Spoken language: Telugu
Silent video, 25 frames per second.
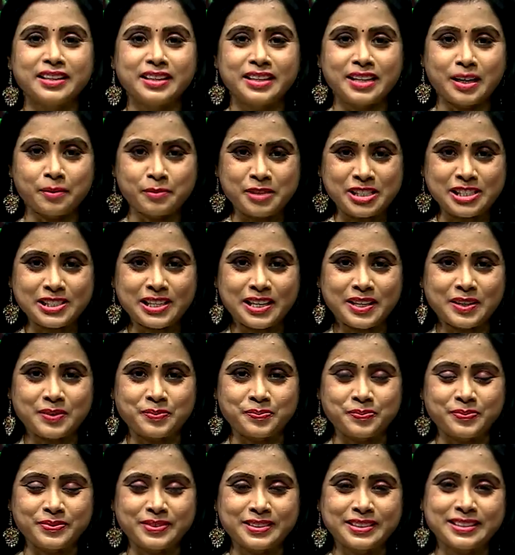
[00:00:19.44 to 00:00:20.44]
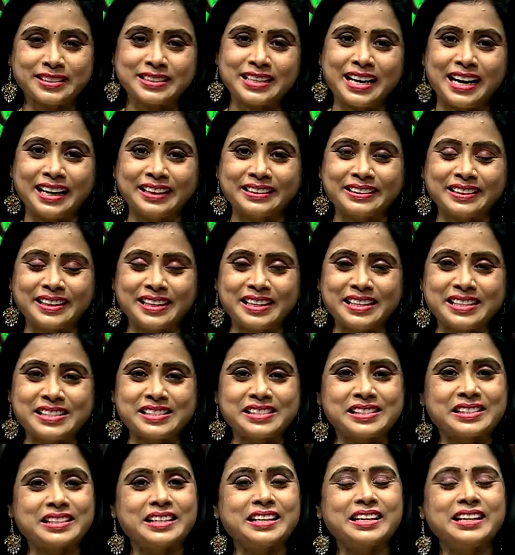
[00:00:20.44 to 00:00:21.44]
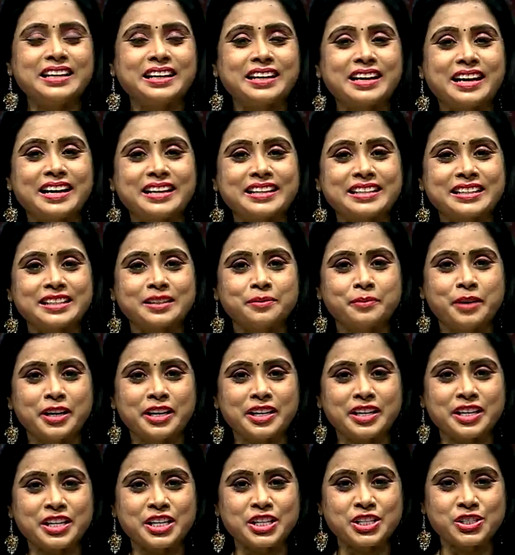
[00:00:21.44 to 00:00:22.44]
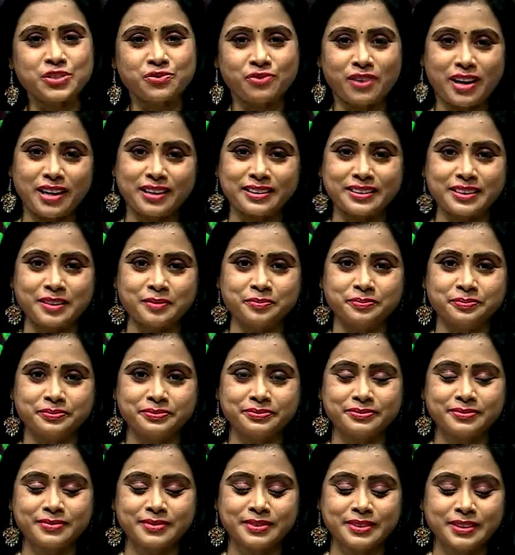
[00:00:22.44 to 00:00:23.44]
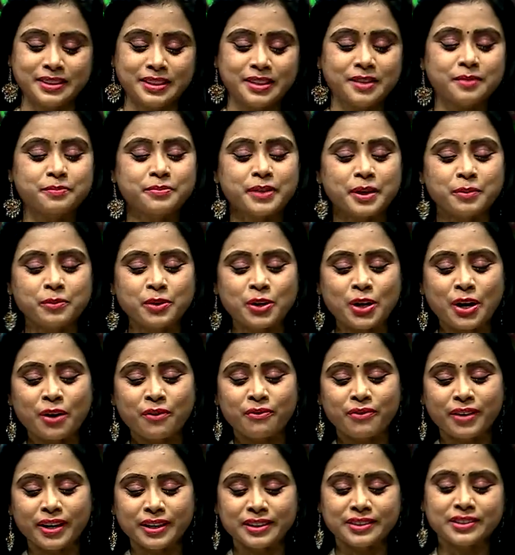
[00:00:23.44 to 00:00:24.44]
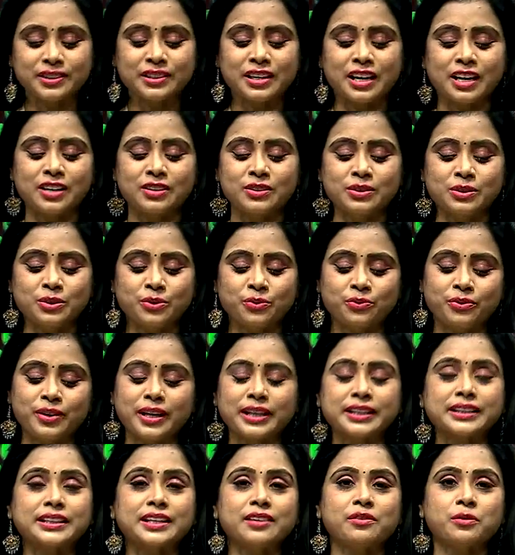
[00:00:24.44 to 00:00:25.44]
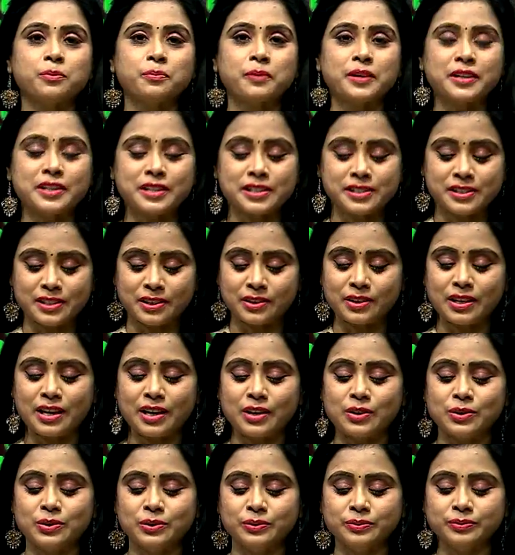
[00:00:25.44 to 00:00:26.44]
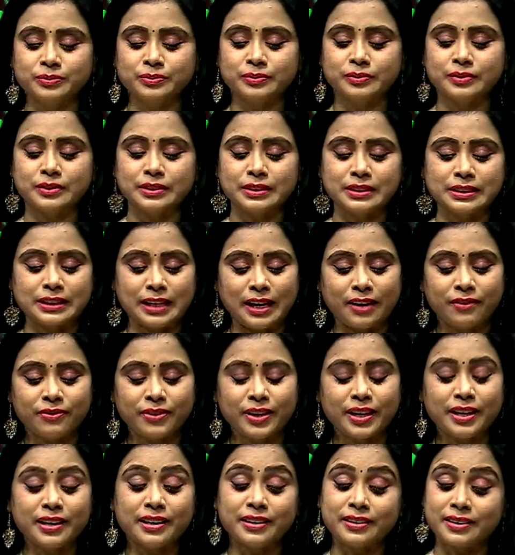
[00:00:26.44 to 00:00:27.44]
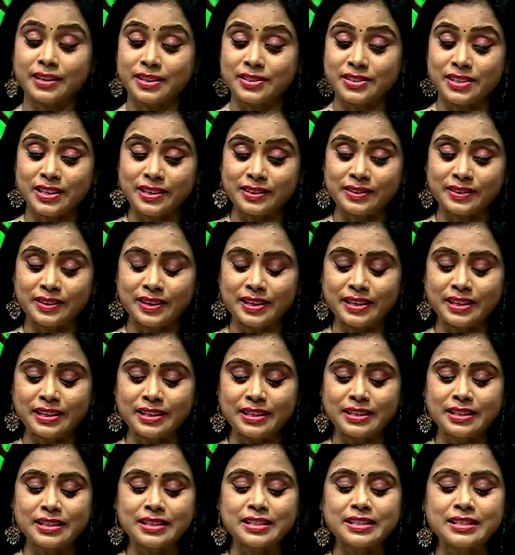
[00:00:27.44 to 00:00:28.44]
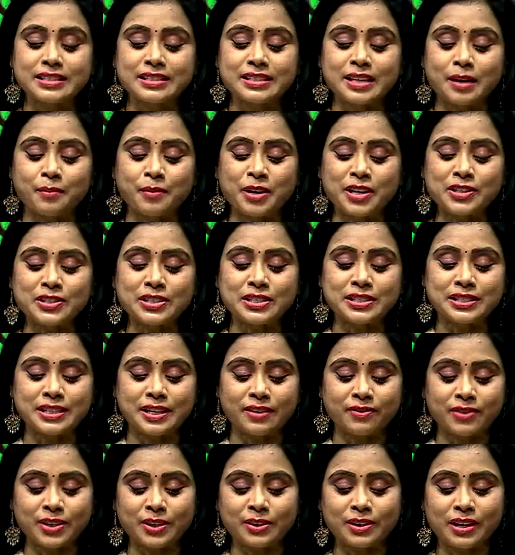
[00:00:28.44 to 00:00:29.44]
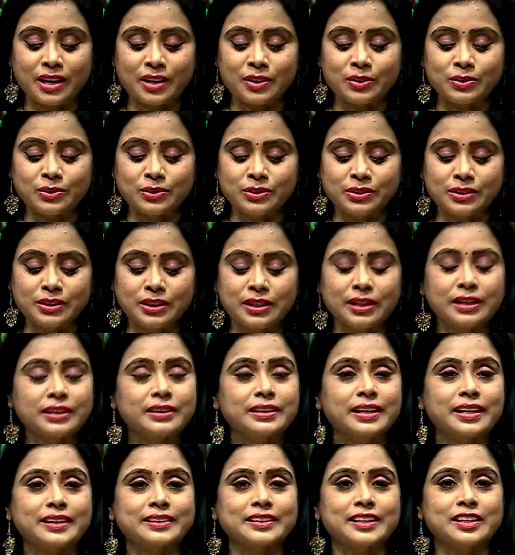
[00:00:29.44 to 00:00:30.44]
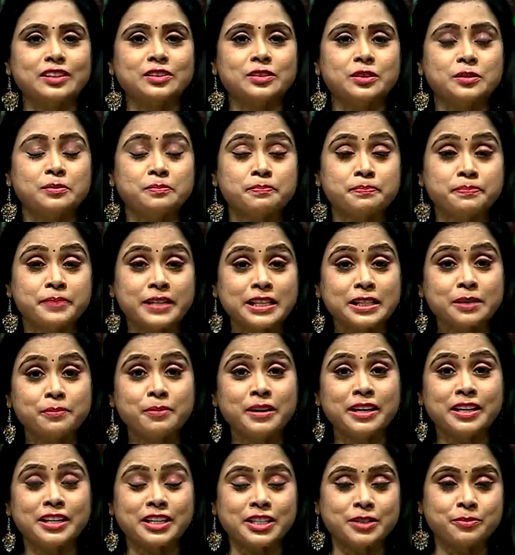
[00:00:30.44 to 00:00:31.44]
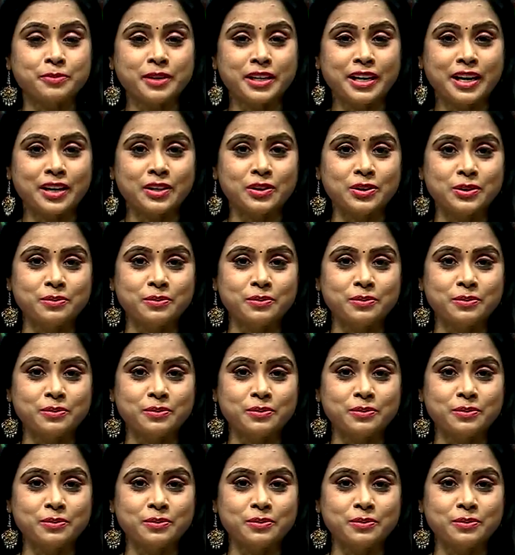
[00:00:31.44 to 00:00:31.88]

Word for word: నమస్కారం కాంతి స్త్రీల కార్యక్రమానికి స్వాగతం ప్రముఖ వైద్యురాలు వైద్య ఉపన్యాసకురాలు కవి రచయిత్రి సమాజ సేవకురాలు డాక్టర్ ప్రతిభాలక్ష్మి గారు